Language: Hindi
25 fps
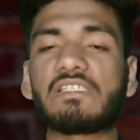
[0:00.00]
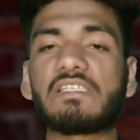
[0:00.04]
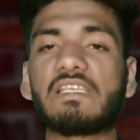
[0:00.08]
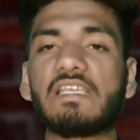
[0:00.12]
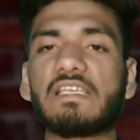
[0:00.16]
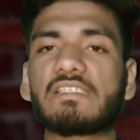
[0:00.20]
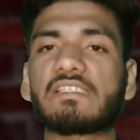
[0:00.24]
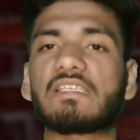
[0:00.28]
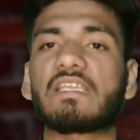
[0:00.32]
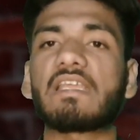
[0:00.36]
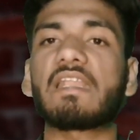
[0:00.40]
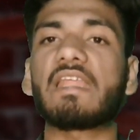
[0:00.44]

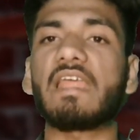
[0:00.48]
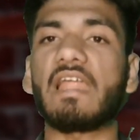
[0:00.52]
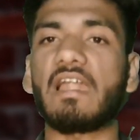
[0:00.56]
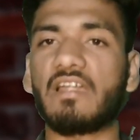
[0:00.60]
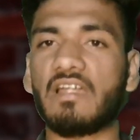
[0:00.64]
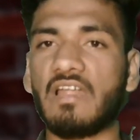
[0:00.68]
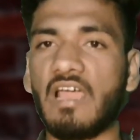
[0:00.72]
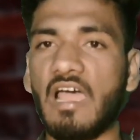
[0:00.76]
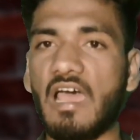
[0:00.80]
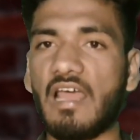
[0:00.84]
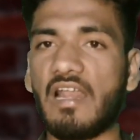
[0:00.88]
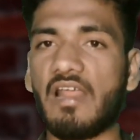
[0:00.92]
सीएसके ने
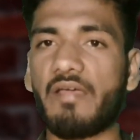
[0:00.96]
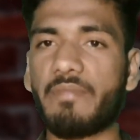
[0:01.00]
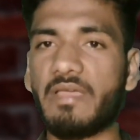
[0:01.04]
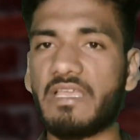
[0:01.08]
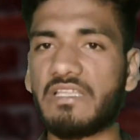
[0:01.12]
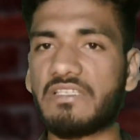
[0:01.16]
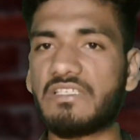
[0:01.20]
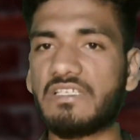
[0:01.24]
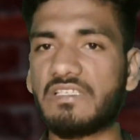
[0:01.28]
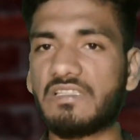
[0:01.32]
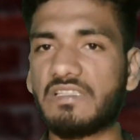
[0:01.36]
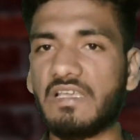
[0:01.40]
अट्ठारह
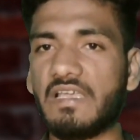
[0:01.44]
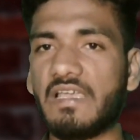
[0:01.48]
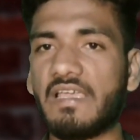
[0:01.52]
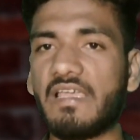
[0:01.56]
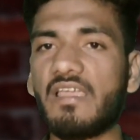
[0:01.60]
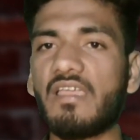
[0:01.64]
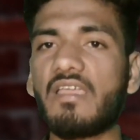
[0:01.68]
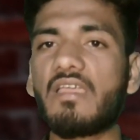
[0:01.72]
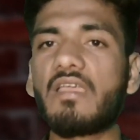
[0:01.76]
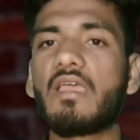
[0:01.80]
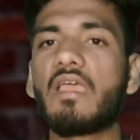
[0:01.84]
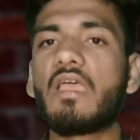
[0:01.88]
मैच जीते
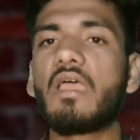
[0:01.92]
हैं